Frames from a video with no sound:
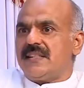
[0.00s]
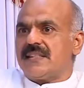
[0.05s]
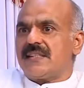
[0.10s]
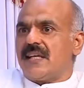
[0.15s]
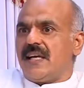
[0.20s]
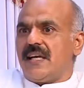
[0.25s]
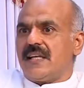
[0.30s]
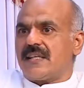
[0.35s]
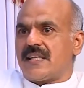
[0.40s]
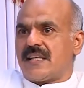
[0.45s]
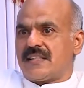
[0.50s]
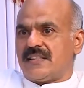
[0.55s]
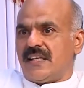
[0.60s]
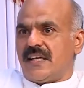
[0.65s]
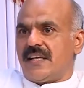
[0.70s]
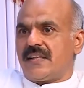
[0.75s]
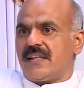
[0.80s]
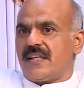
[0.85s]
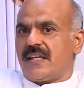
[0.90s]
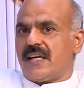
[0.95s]
जिस
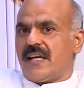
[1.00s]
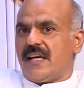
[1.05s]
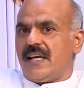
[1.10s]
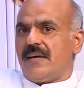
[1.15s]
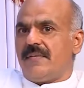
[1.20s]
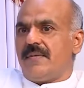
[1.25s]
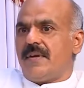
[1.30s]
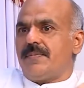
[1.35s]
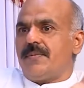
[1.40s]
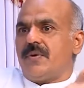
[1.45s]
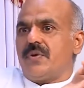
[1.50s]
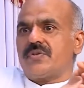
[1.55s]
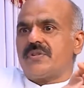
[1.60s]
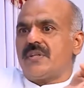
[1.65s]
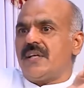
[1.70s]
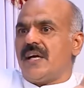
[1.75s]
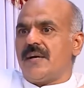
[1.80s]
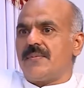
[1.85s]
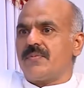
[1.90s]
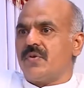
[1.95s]
चरित्र के लेवल पे
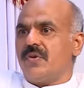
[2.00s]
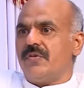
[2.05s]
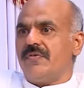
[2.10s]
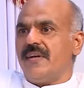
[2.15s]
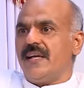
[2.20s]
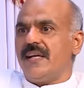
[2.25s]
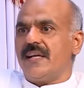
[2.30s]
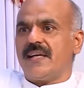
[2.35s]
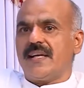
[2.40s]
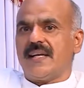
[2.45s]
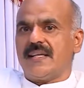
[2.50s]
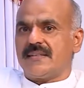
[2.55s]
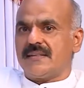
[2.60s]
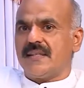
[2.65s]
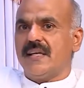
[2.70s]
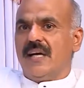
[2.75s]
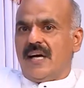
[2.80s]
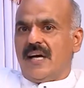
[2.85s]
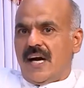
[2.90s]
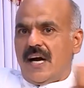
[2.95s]
उसने आपको विलिंगनेस
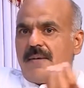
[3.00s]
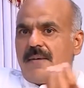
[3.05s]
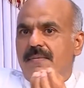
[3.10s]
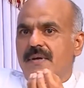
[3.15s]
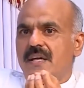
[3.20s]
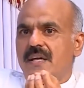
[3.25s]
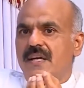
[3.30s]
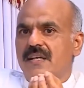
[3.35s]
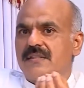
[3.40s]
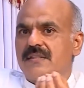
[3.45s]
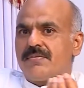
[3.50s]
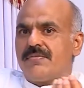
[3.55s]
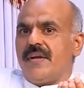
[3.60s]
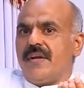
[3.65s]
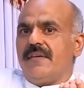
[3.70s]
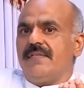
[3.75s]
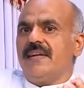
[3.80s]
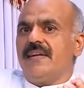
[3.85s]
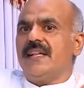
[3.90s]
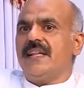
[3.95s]
आपकी
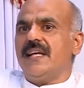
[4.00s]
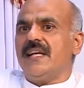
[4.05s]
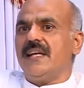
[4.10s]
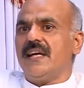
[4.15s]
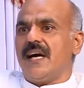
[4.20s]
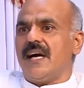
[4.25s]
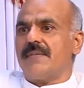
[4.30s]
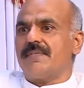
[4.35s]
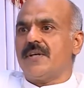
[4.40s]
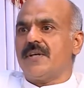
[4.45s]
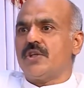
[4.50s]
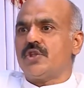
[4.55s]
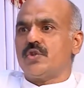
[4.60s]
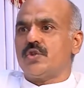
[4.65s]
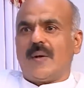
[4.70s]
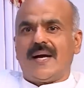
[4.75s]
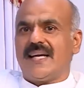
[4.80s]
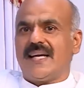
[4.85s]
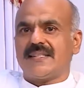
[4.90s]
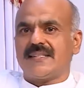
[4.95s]
फ्री विल दी आपकी
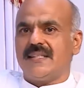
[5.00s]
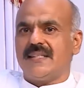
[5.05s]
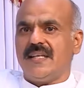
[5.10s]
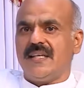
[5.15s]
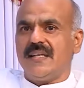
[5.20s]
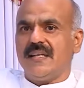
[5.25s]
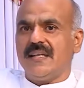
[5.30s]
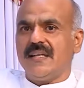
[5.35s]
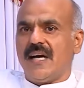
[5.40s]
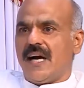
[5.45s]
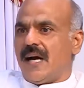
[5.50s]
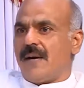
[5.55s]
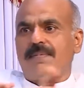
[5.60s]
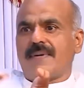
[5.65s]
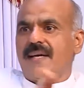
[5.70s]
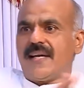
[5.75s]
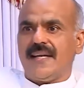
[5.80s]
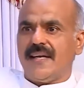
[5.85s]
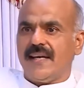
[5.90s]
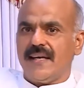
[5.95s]
चॉइस दी आप
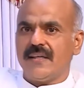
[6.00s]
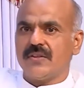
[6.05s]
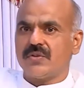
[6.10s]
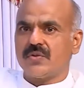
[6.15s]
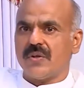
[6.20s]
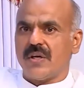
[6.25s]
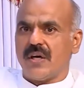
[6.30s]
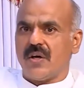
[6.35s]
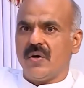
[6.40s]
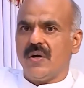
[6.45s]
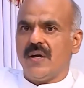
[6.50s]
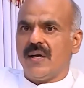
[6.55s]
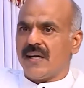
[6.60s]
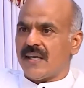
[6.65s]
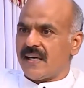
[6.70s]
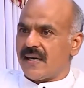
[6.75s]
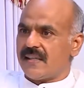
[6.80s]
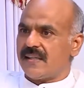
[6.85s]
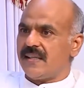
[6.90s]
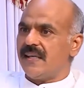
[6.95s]
करिए चुनाव
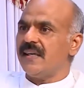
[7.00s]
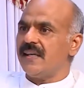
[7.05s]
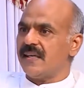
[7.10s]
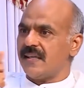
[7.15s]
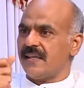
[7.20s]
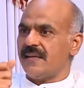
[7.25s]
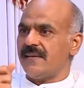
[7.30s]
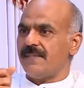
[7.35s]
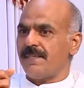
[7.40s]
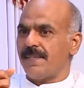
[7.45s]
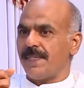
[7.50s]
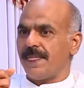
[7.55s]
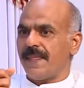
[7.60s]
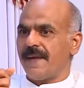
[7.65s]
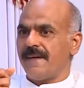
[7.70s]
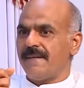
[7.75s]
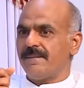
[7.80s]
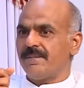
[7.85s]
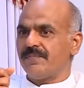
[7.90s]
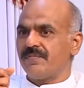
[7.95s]
करते हैं क्या
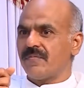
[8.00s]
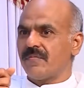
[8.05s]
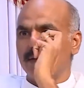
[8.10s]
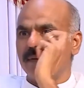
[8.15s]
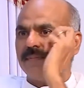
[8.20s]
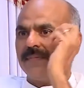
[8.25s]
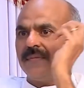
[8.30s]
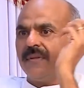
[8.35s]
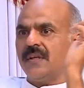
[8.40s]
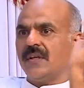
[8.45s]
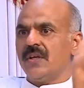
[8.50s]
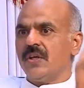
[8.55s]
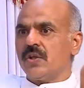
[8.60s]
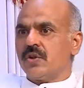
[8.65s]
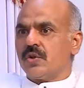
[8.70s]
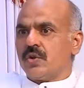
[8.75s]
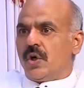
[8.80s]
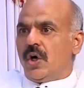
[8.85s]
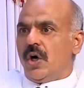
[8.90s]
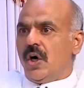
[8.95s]

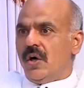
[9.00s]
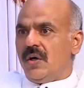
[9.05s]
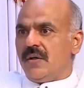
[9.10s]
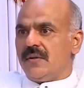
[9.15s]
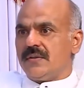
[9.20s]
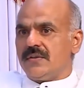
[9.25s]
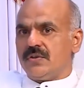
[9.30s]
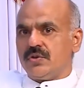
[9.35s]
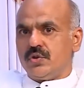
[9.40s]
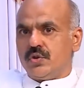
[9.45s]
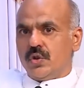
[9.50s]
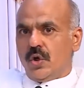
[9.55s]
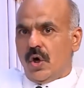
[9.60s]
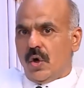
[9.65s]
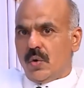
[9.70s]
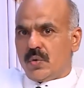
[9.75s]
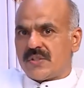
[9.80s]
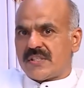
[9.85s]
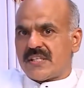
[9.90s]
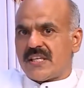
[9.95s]
तो जो
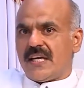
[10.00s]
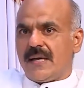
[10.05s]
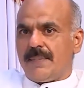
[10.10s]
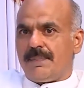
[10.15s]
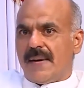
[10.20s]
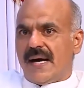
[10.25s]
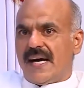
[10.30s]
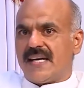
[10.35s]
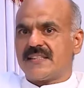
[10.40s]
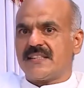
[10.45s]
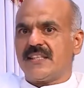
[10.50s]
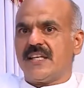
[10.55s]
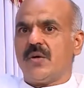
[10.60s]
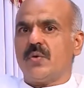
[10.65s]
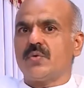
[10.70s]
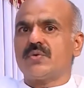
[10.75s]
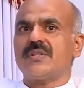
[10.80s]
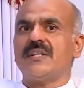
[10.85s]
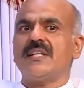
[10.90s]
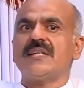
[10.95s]
उसके पास है
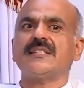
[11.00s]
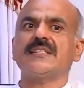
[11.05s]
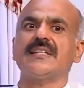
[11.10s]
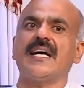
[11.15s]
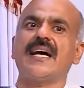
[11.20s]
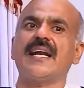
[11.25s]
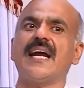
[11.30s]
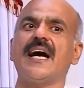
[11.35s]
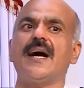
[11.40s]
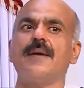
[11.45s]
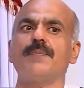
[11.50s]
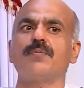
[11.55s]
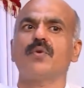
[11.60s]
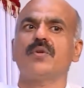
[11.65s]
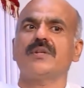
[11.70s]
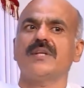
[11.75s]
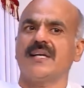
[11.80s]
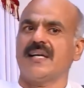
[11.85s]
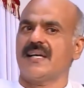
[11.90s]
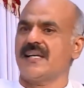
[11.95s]
उसने सारा आपको
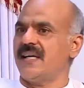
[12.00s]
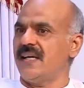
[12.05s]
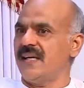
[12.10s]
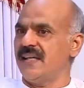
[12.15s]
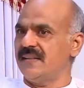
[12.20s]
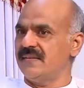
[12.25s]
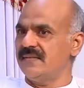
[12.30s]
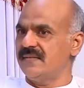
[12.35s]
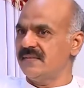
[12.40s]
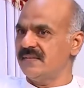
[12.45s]
दे रखा है